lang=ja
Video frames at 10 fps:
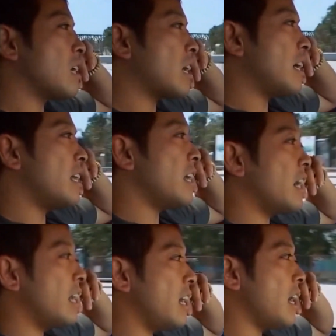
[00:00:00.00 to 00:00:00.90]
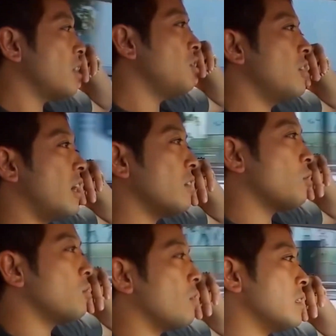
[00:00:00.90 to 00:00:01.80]
抱えながら野球やる
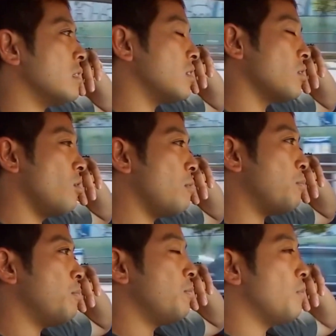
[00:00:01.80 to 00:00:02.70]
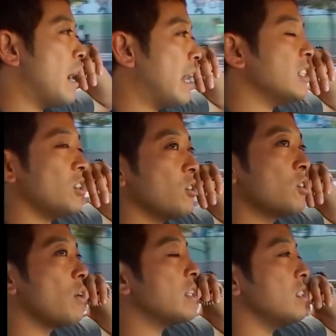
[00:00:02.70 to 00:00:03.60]
ことはすごいあれですよ
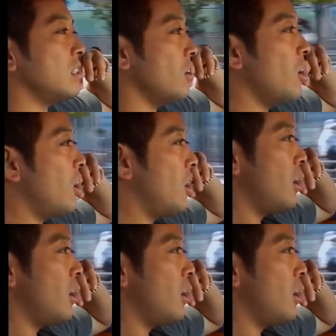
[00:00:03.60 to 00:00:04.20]
ストレスですよ